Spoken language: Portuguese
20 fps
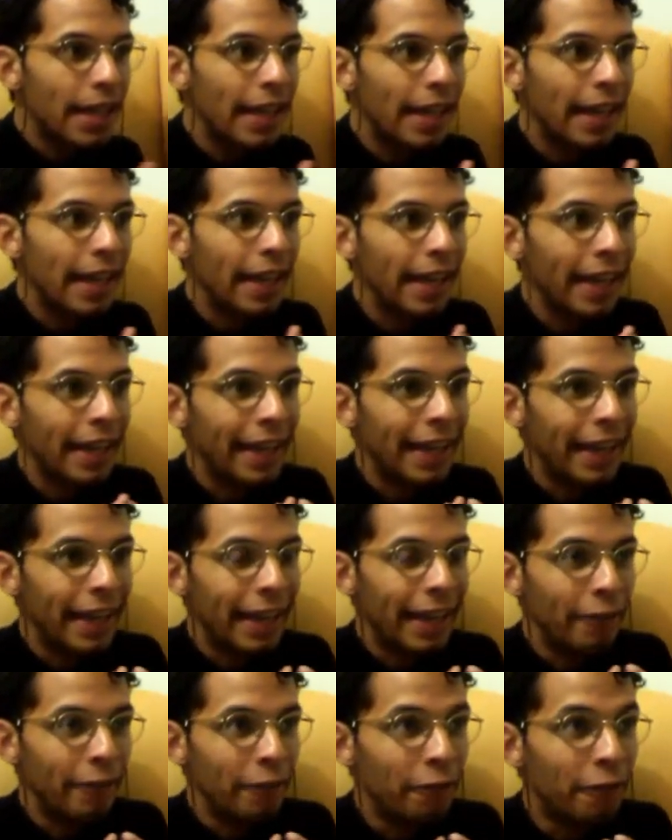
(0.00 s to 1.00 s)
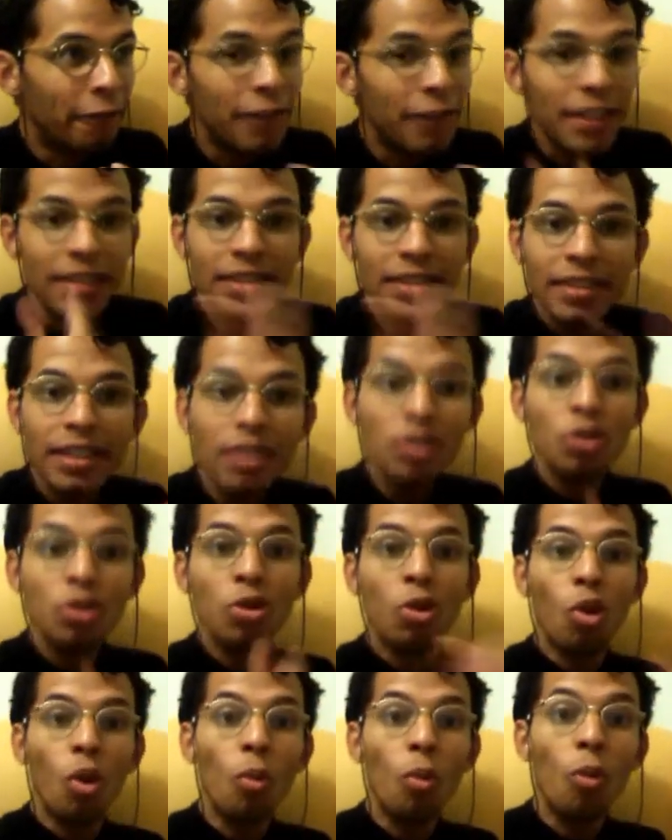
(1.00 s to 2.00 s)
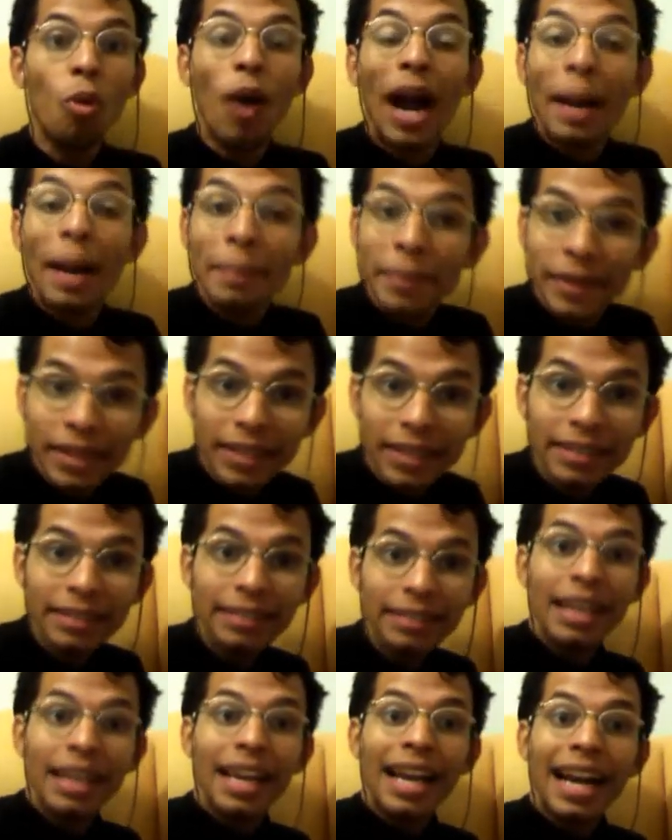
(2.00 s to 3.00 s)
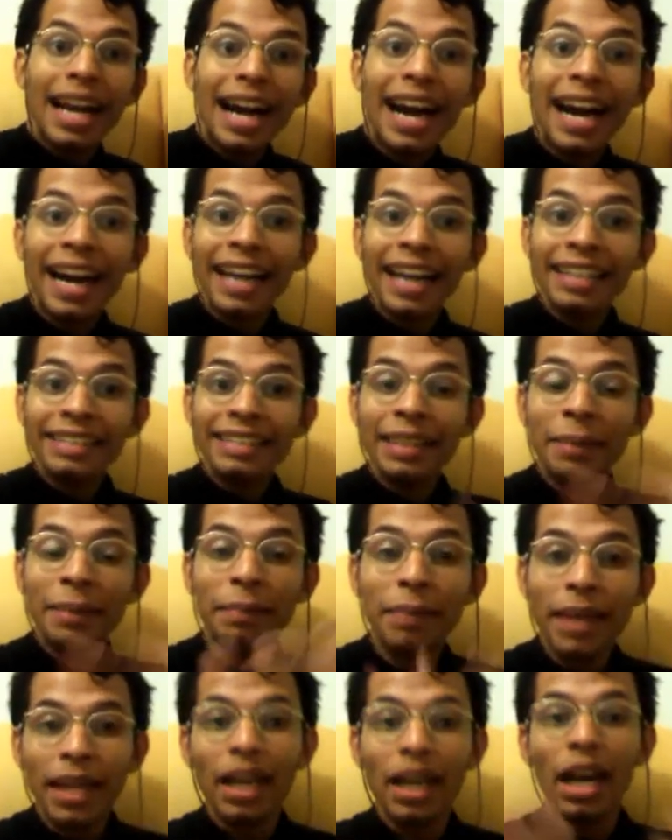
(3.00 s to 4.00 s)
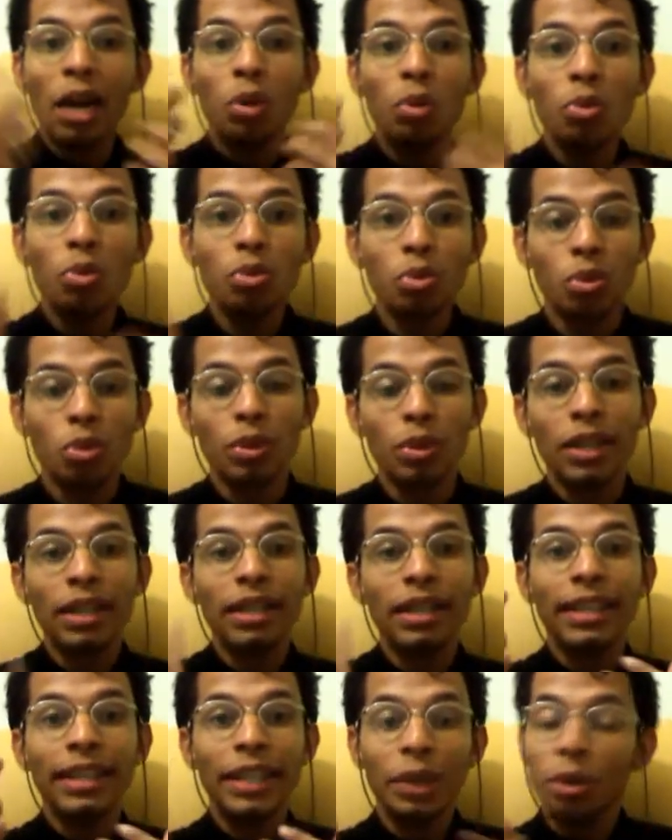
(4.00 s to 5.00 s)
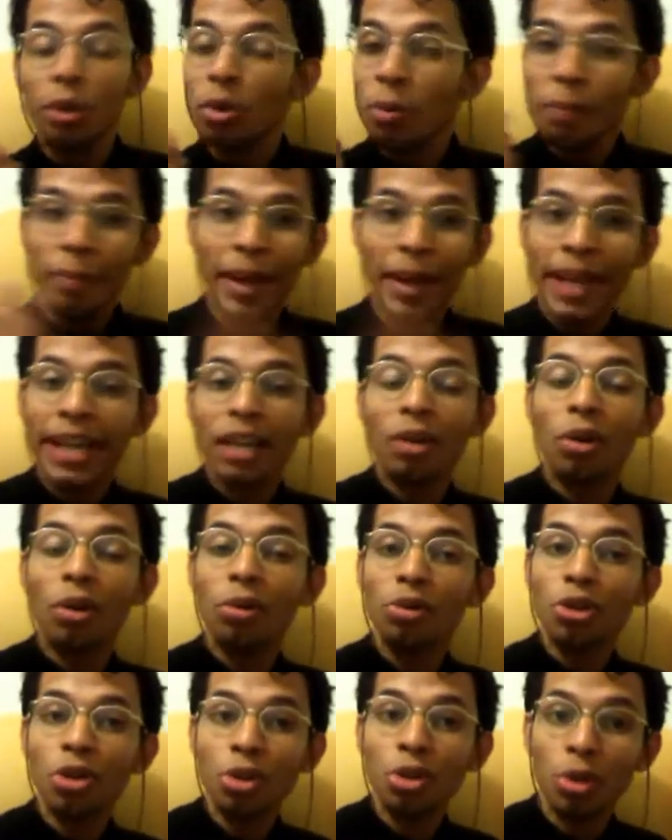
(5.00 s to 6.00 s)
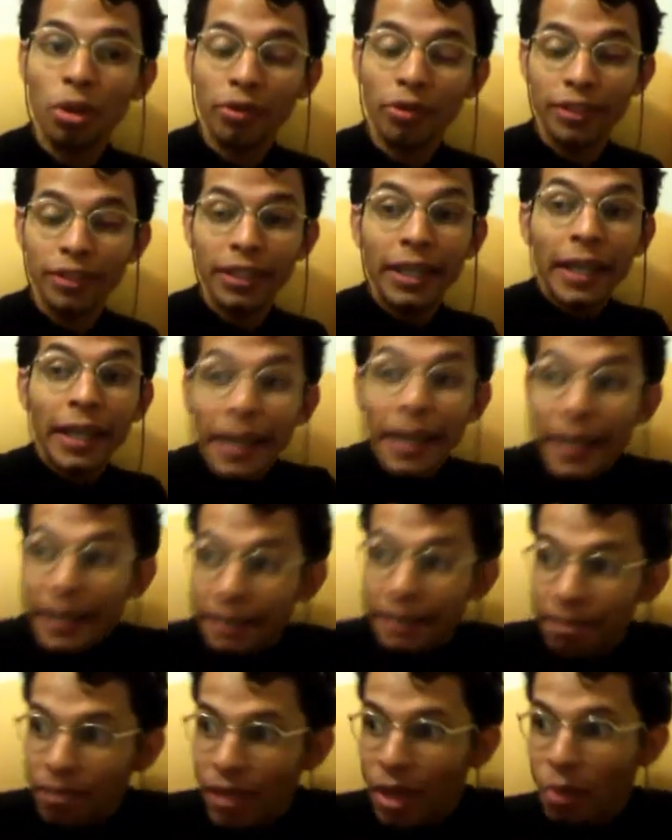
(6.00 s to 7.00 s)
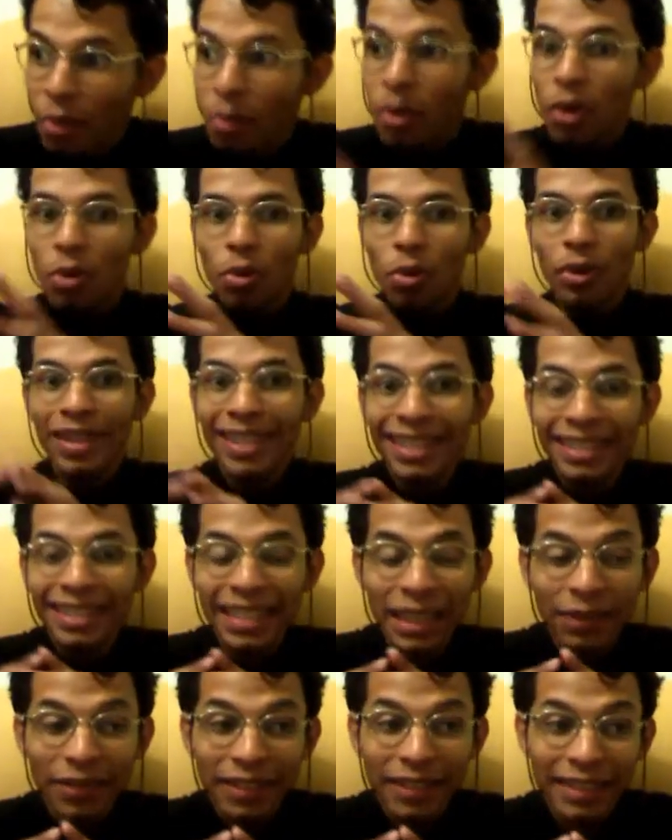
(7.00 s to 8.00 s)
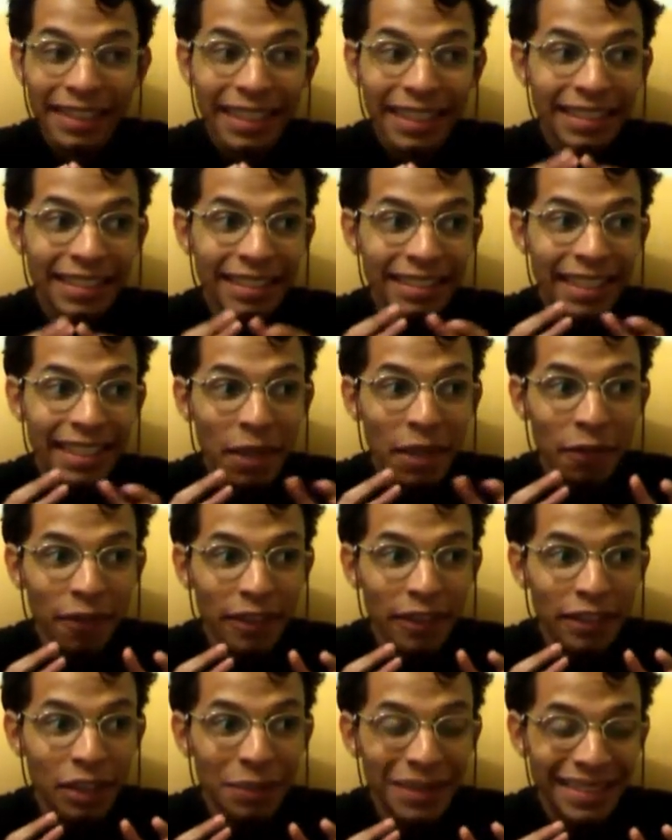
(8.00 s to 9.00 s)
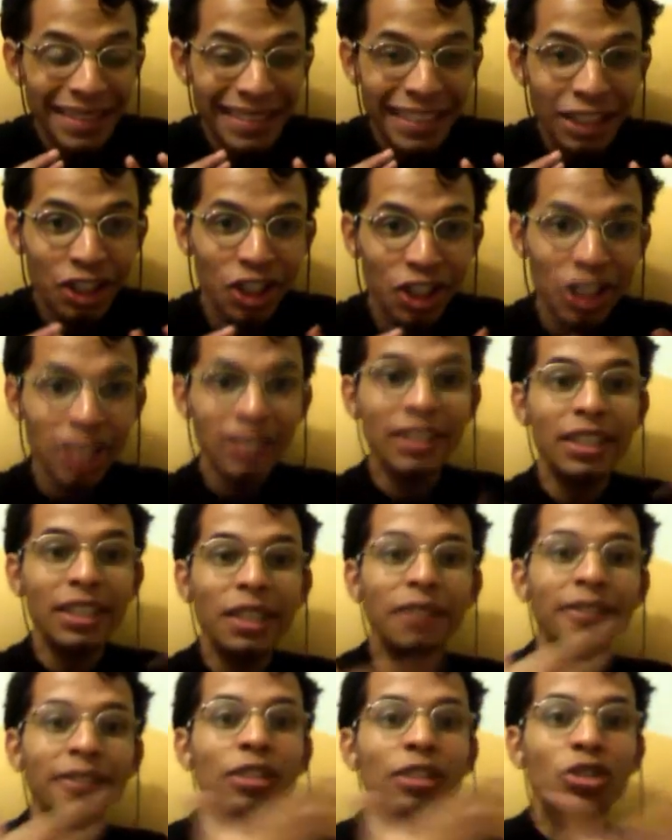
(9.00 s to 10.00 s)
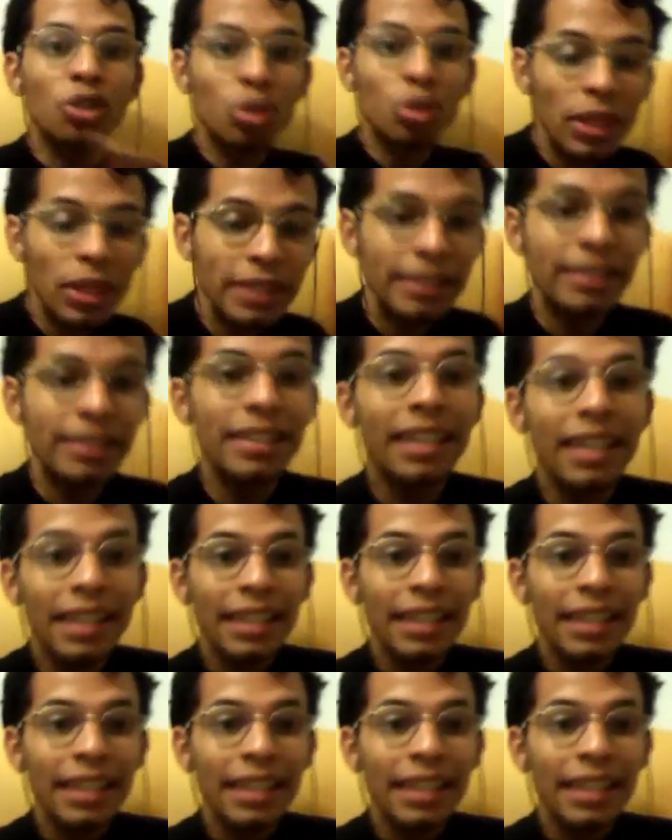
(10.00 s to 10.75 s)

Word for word: é, é, é vistas como aptas a receber a cultura europeia logo de choque. Então, o que, que eles têm que fazer? Eles têm que fazer uma série de intervenções